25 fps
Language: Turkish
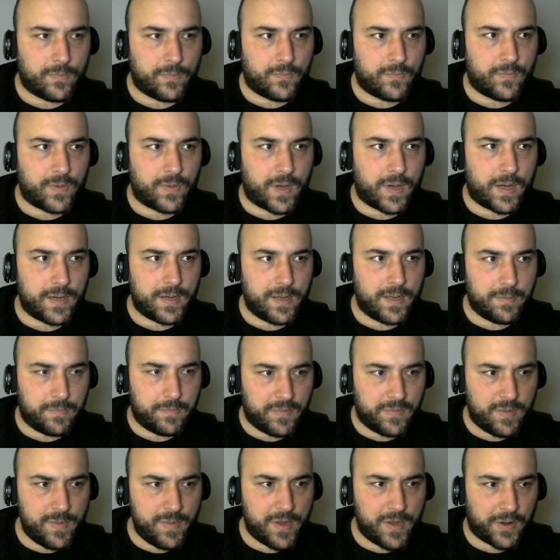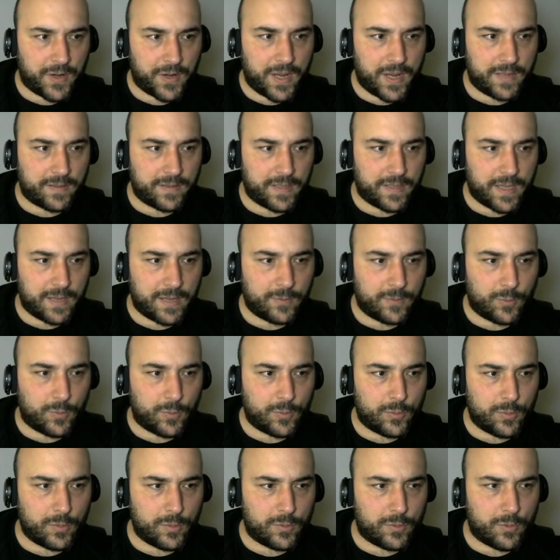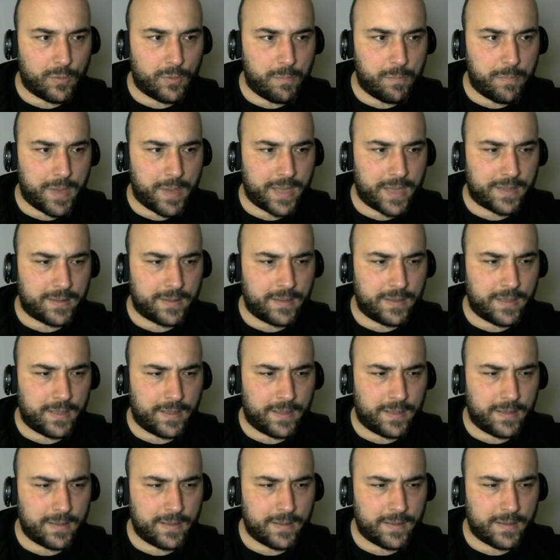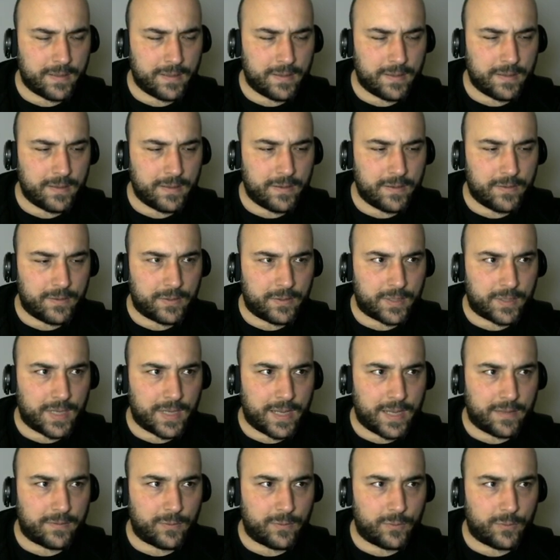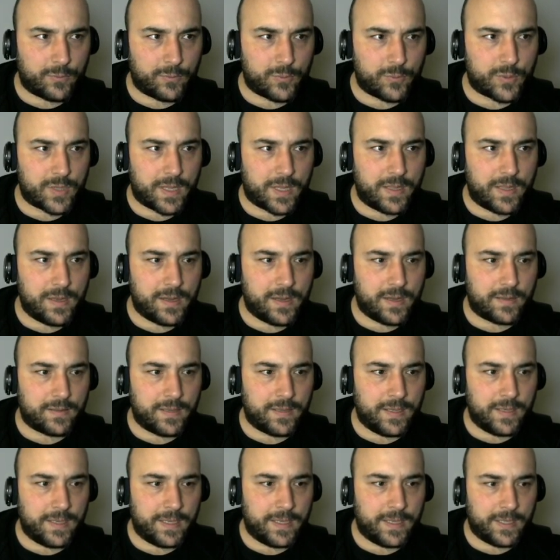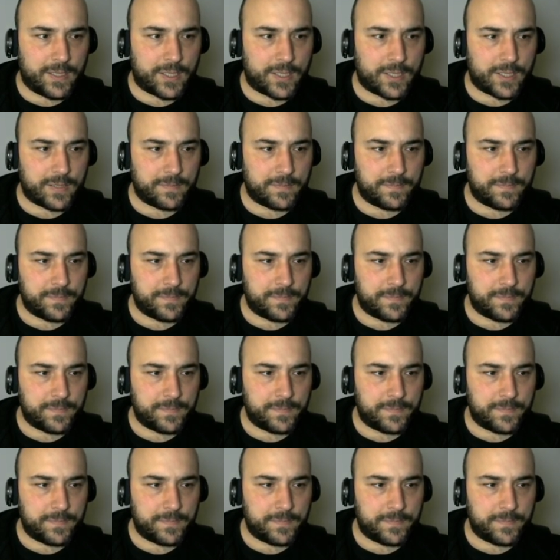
Fare değil mi? Red yani doğru okuyorum. Bat değil. Red. 30 tane red. İlginç.